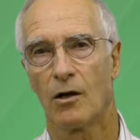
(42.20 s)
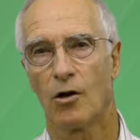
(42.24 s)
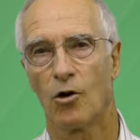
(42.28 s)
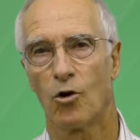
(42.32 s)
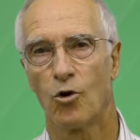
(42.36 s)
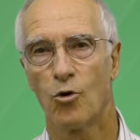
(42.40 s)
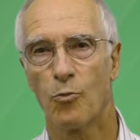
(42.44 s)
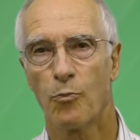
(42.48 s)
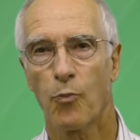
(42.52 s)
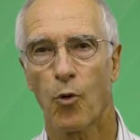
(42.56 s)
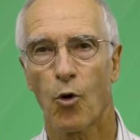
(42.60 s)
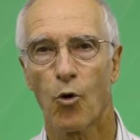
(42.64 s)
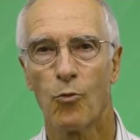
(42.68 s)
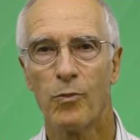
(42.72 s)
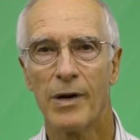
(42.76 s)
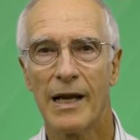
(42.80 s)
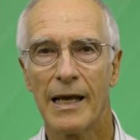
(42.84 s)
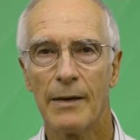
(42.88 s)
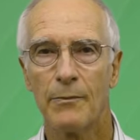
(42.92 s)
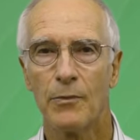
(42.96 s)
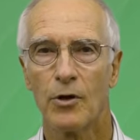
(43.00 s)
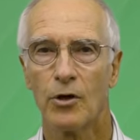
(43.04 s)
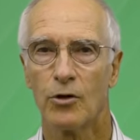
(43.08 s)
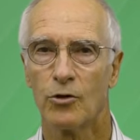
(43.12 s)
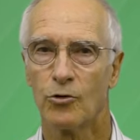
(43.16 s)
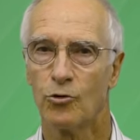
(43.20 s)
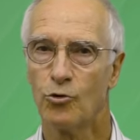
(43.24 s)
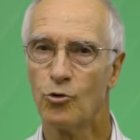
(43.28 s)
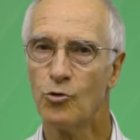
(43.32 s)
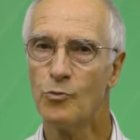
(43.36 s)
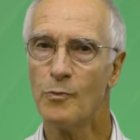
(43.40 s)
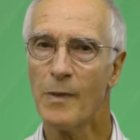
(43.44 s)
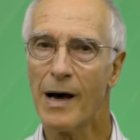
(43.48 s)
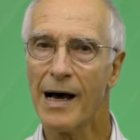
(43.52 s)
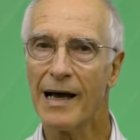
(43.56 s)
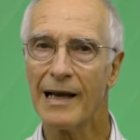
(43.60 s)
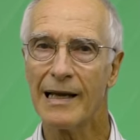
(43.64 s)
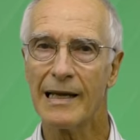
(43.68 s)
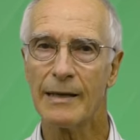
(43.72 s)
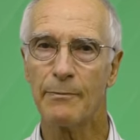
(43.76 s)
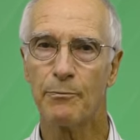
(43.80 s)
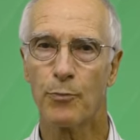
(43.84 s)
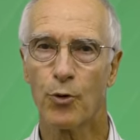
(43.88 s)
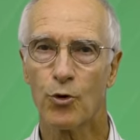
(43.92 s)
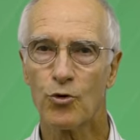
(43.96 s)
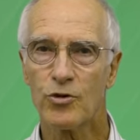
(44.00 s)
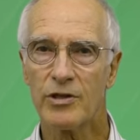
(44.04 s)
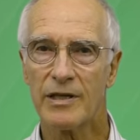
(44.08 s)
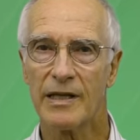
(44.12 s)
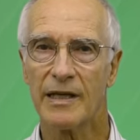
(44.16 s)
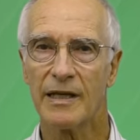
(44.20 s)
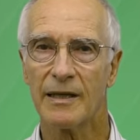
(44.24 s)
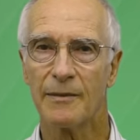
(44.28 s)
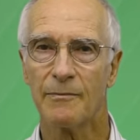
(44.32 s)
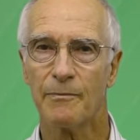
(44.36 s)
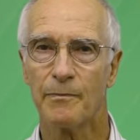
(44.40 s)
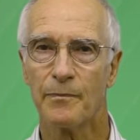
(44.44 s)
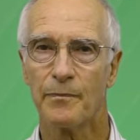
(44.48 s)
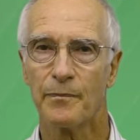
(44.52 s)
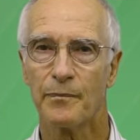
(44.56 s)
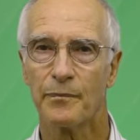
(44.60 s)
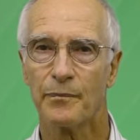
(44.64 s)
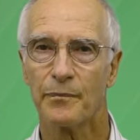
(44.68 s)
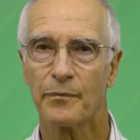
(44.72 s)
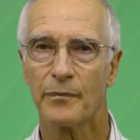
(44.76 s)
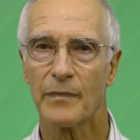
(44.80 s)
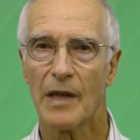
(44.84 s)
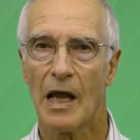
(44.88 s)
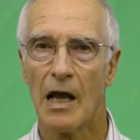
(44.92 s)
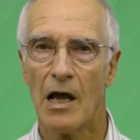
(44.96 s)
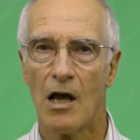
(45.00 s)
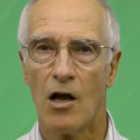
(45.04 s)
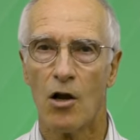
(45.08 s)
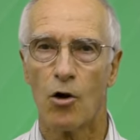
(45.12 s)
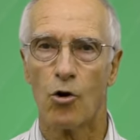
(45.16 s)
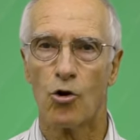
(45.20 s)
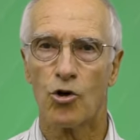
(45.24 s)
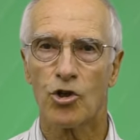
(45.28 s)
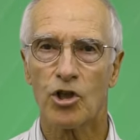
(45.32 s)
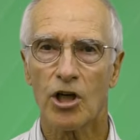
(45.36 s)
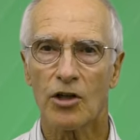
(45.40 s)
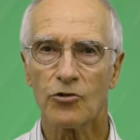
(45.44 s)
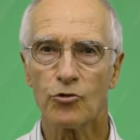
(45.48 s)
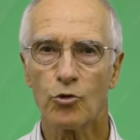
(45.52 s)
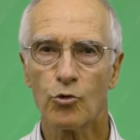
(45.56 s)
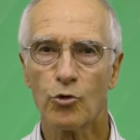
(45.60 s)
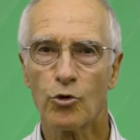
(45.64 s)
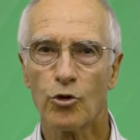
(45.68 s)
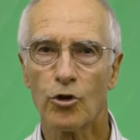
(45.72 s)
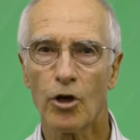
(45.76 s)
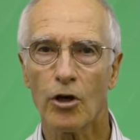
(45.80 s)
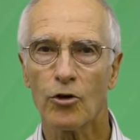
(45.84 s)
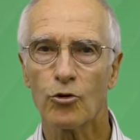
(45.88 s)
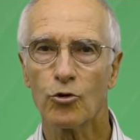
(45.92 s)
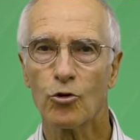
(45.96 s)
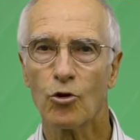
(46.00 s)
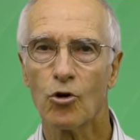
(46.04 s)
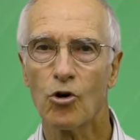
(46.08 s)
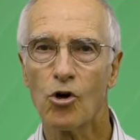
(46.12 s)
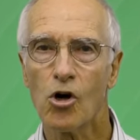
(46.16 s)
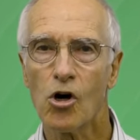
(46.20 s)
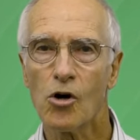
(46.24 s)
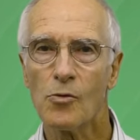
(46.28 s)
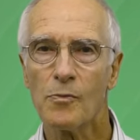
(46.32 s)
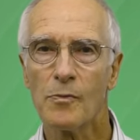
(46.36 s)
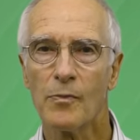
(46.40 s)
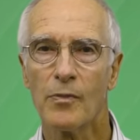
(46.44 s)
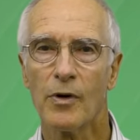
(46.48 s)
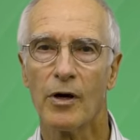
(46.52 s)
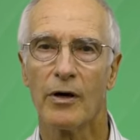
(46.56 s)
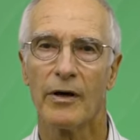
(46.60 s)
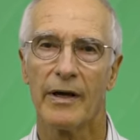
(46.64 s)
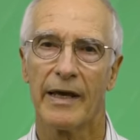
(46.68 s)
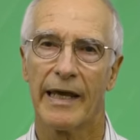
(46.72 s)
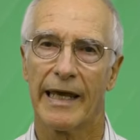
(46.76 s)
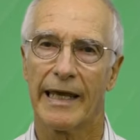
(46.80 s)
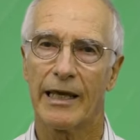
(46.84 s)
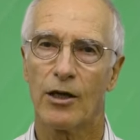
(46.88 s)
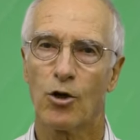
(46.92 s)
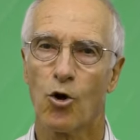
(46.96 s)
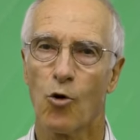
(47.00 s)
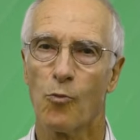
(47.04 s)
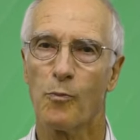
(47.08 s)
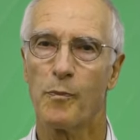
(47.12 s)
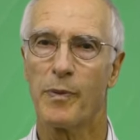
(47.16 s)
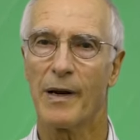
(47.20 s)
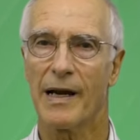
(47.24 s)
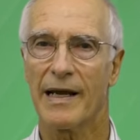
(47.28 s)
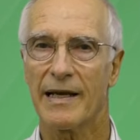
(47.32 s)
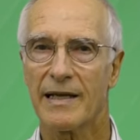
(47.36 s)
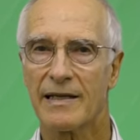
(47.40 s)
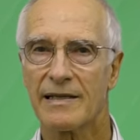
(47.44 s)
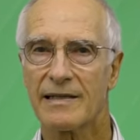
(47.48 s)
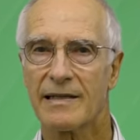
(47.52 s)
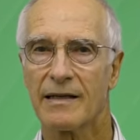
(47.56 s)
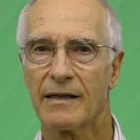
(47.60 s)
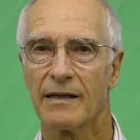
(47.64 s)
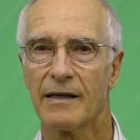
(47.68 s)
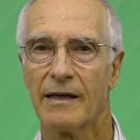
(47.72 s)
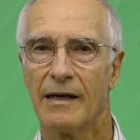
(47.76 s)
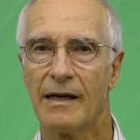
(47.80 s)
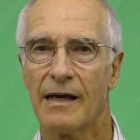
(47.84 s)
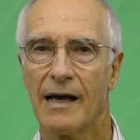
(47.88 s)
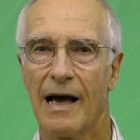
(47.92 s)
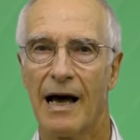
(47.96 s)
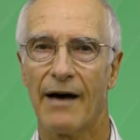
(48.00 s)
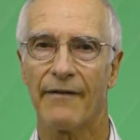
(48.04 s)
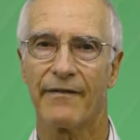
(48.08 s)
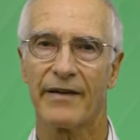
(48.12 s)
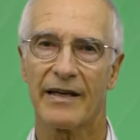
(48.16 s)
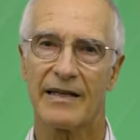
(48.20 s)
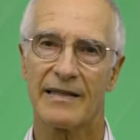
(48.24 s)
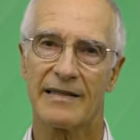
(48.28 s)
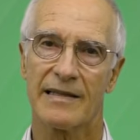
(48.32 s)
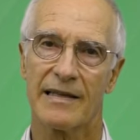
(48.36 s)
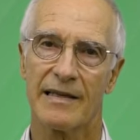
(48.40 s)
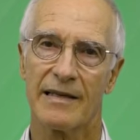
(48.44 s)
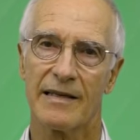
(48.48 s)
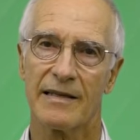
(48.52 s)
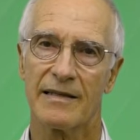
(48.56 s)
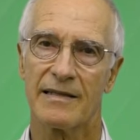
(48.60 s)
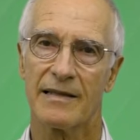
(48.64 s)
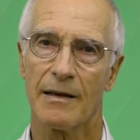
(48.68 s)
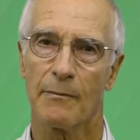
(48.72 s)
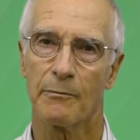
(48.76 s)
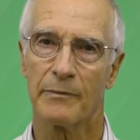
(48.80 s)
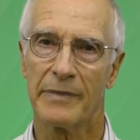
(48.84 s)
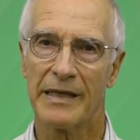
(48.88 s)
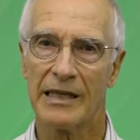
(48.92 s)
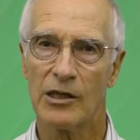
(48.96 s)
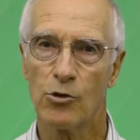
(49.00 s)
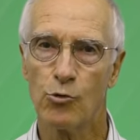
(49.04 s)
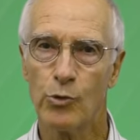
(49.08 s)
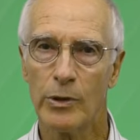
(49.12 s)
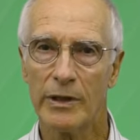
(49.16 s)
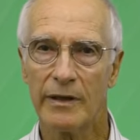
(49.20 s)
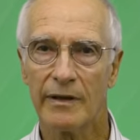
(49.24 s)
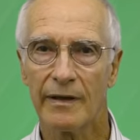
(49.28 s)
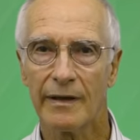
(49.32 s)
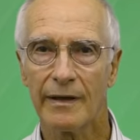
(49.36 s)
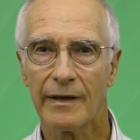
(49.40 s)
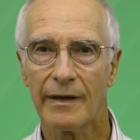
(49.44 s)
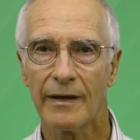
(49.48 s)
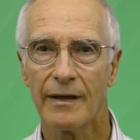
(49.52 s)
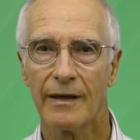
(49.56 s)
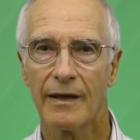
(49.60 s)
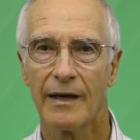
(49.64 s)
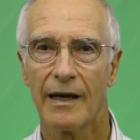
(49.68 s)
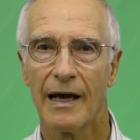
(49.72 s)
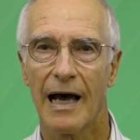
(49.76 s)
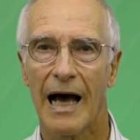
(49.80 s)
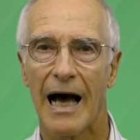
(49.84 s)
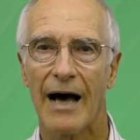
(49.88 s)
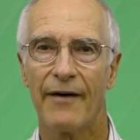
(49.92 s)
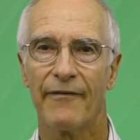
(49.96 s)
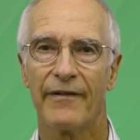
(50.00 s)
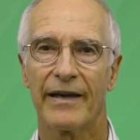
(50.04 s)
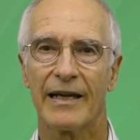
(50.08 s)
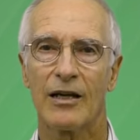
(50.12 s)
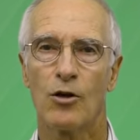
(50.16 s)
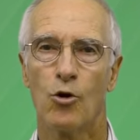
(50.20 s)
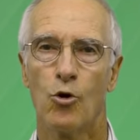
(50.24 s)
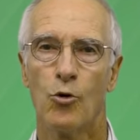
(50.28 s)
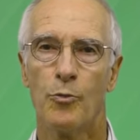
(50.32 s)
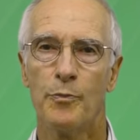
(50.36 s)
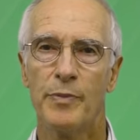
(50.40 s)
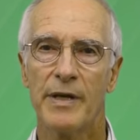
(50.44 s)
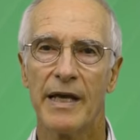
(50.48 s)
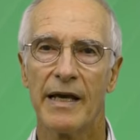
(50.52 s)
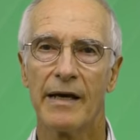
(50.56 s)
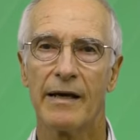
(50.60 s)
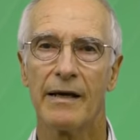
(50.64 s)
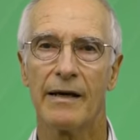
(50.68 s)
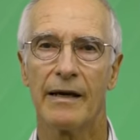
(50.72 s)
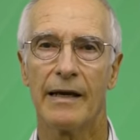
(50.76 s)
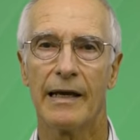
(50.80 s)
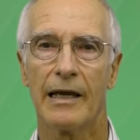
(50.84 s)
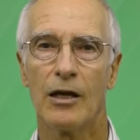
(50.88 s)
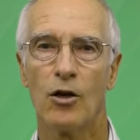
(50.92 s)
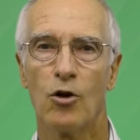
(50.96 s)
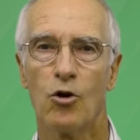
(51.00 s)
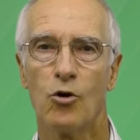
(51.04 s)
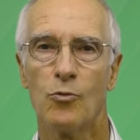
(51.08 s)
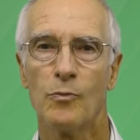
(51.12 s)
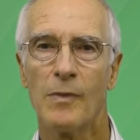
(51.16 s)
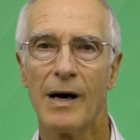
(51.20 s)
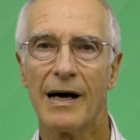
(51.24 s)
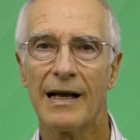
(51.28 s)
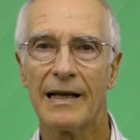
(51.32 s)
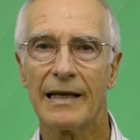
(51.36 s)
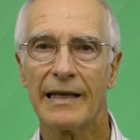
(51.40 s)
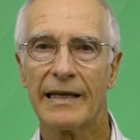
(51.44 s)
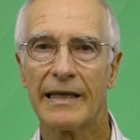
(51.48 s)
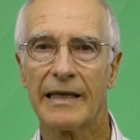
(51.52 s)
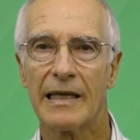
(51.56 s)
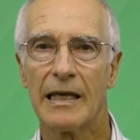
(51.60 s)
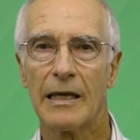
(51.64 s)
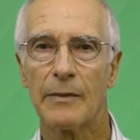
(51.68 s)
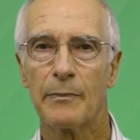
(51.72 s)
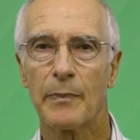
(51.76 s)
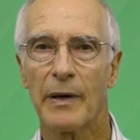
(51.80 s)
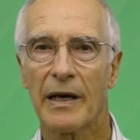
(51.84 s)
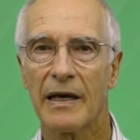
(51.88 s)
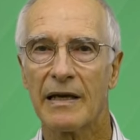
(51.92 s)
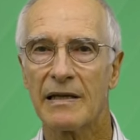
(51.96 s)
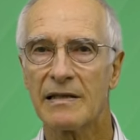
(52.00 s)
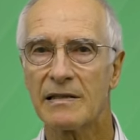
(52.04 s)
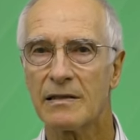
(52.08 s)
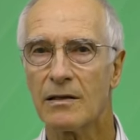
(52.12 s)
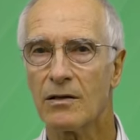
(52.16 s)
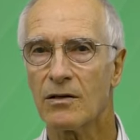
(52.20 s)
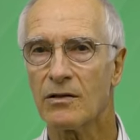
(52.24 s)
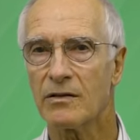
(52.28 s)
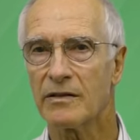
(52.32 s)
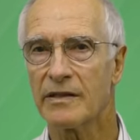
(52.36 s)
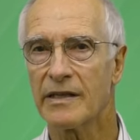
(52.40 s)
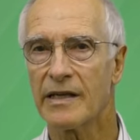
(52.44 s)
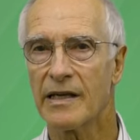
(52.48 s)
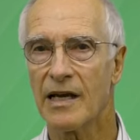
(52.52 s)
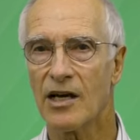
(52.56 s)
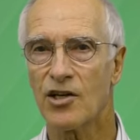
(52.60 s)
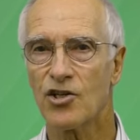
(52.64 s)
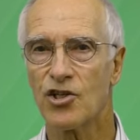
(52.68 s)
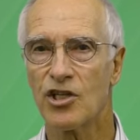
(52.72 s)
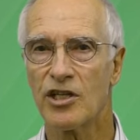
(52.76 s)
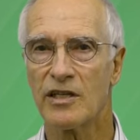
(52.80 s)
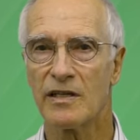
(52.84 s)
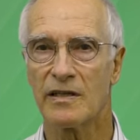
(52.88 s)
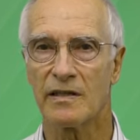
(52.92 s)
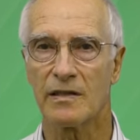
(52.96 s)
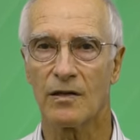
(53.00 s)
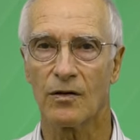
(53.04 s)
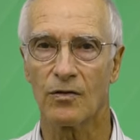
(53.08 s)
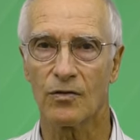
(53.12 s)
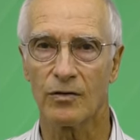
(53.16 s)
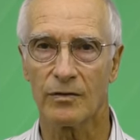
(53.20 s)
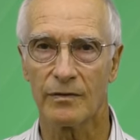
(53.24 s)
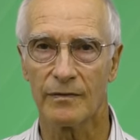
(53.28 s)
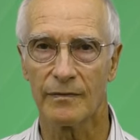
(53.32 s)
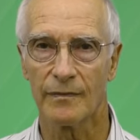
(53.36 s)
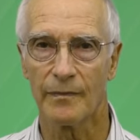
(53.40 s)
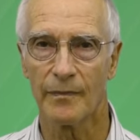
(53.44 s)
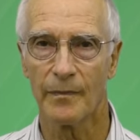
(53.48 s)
le problème du mal est posé. Le champ du cœur de l'homme est complexe, avec ses ambiguïtés, avec le bien et le mal qui est présent et agissant.